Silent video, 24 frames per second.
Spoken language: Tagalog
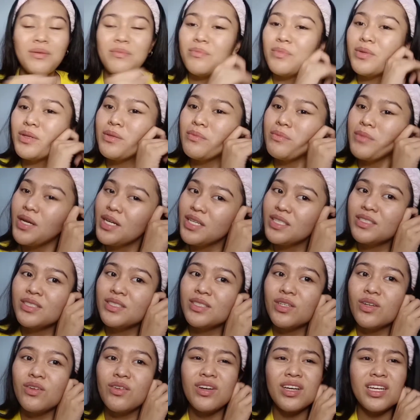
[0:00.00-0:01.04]
pimple
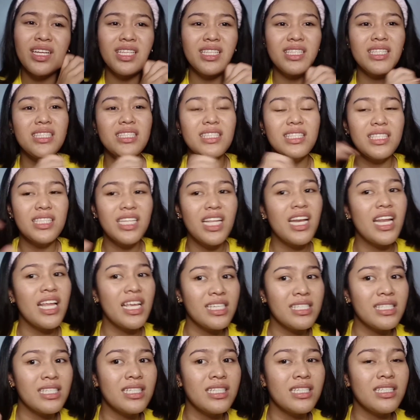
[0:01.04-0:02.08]
marks ko at
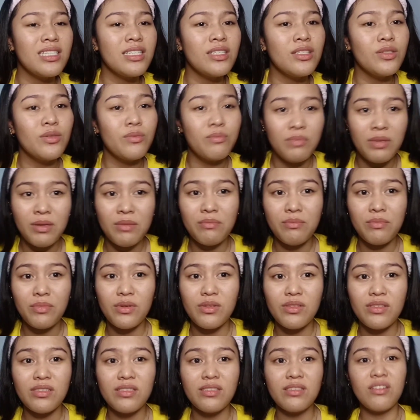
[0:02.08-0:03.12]
na-lessen na din yung
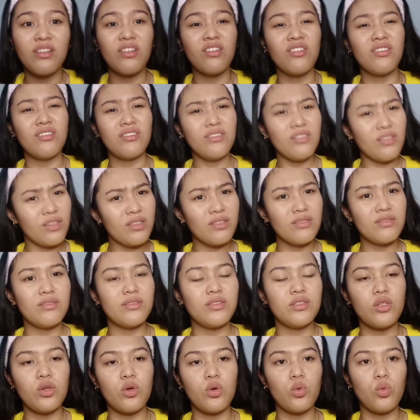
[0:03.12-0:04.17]
pimples ko.
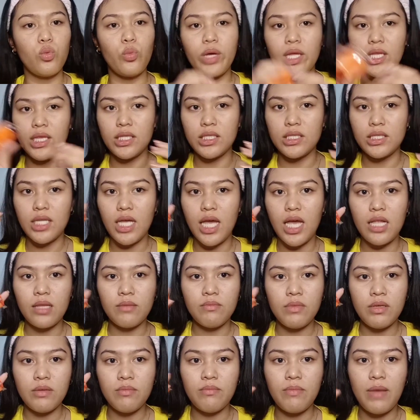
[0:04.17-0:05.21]
Ganun. So, wait.
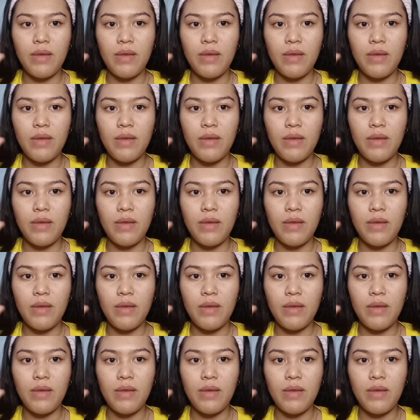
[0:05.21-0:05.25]
I'll be